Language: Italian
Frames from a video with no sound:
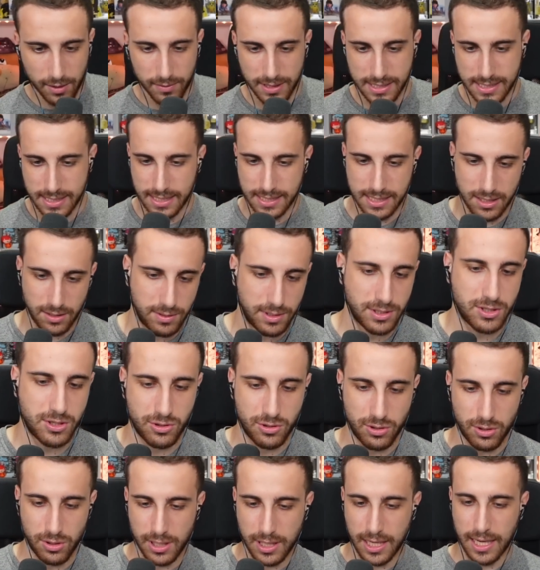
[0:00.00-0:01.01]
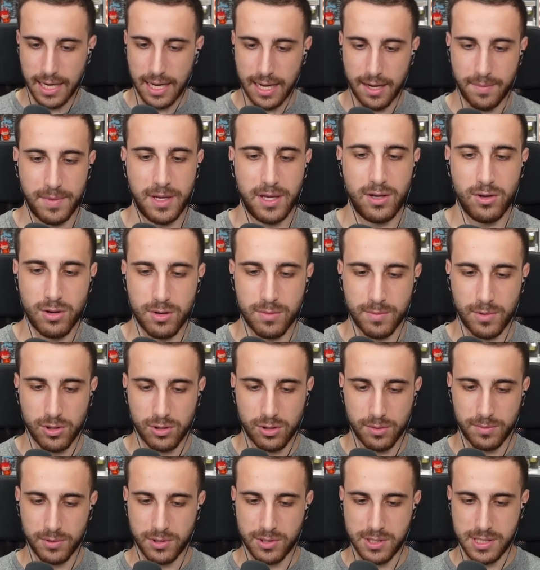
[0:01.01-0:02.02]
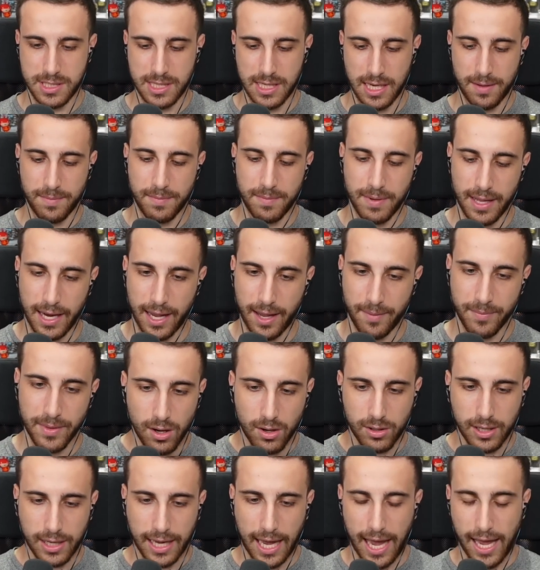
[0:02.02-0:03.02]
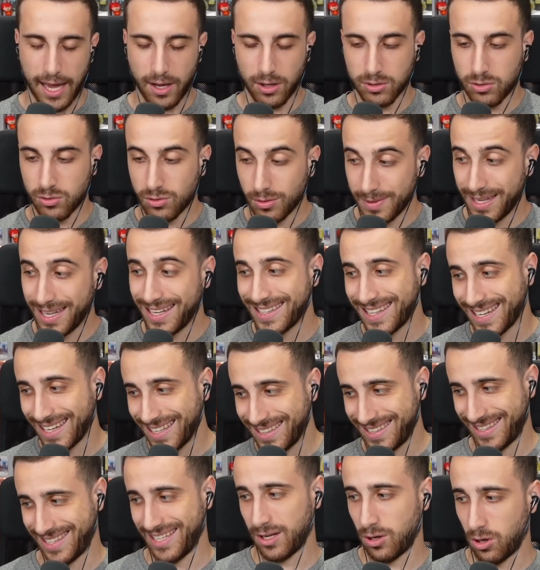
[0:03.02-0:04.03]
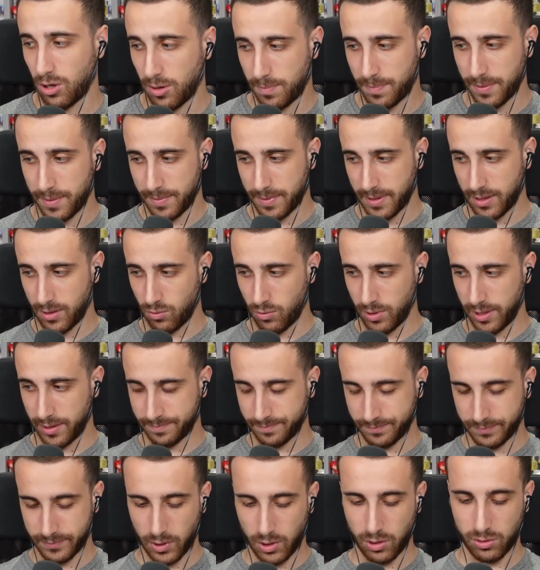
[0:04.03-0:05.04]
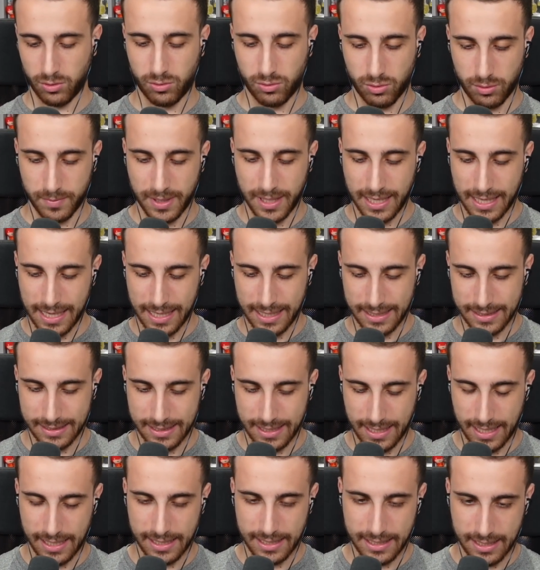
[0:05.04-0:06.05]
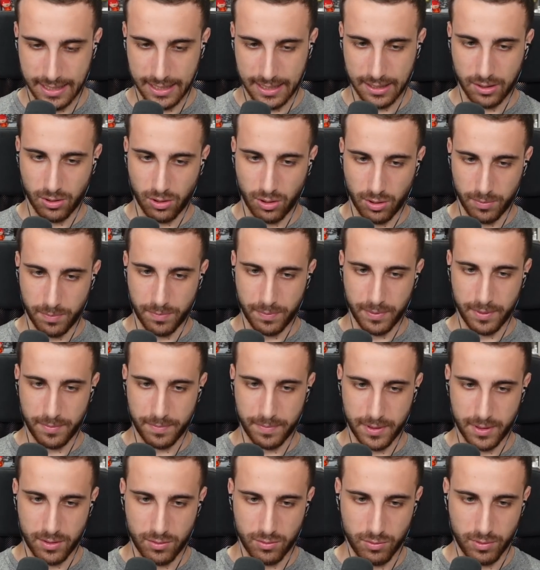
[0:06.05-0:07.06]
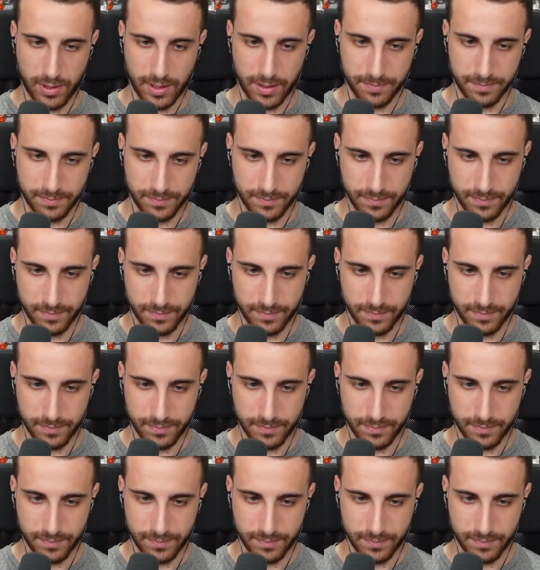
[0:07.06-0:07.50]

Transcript: queste situazioni nel miglior modo possibile. Ok, 8030 coppe per lui, 8030 coppe per lui.